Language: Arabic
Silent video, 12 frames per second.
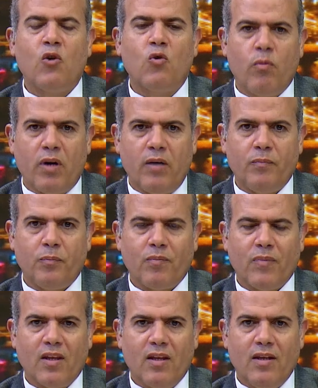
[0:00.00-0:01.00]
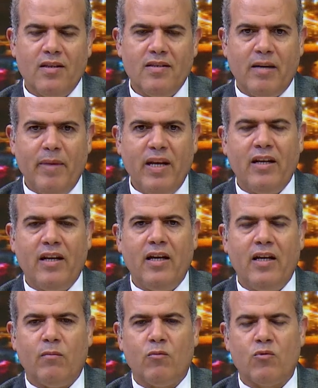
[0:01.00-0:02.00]
الكبرى زميلنا
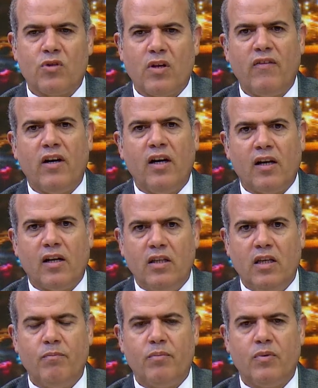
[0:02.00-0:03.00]
مصطفى الخطيب